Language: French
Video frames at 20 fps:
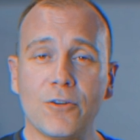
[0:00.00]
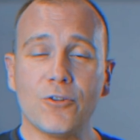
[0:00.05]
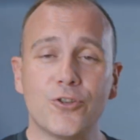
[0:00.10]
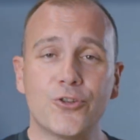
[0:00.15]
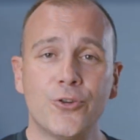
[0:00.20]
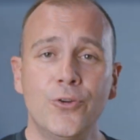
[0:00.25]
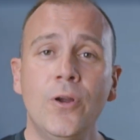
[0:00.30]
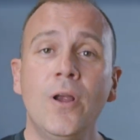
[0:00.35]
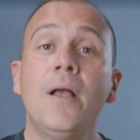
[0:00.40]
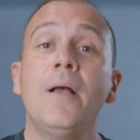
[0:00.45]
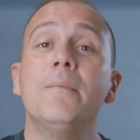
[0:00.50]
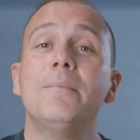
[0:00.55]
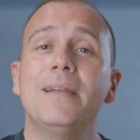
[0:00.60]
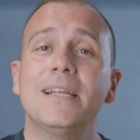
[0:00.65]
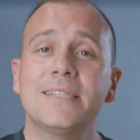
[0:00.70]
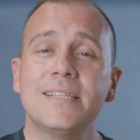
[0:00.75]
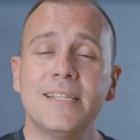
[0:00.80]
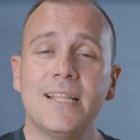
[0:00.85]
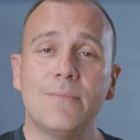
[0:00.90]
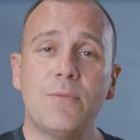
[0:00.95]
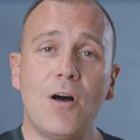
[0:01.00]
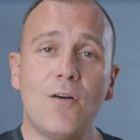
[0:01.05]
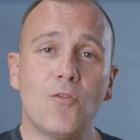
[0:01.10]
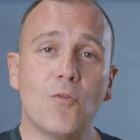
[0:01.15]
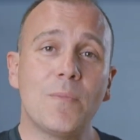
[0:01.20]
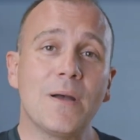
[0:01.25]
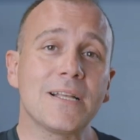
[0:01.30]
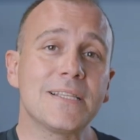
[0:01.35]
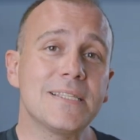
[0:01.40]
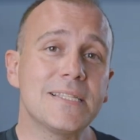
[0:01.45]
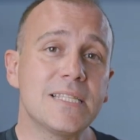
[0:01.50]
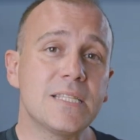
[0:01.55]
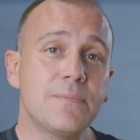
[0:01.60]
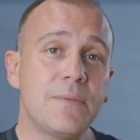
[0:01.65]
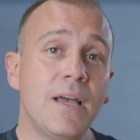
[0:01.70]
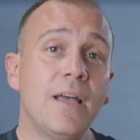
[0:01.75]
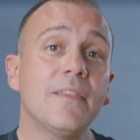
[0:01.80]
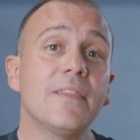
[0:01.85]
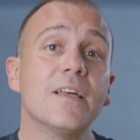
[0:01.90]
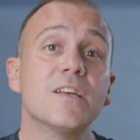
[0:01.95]
le jeu, placez d'abord vos
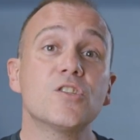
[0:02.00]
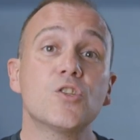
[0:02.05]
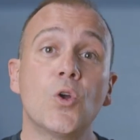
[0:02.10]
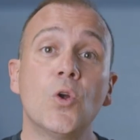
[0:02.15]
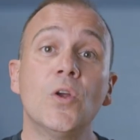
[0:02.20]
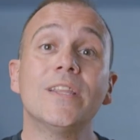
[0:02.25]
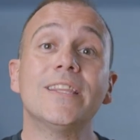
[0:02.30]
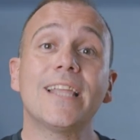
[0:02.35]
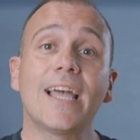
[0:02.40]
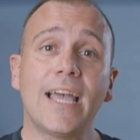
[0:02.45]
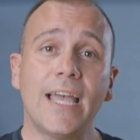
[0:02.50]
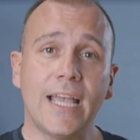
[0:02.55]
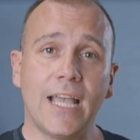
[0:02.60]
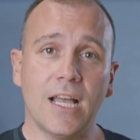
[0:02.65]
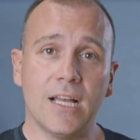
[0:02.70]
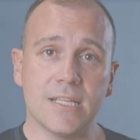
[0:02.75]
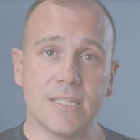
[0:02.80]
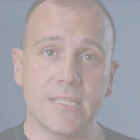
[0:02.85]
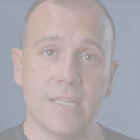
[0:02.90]
participants dans un très grand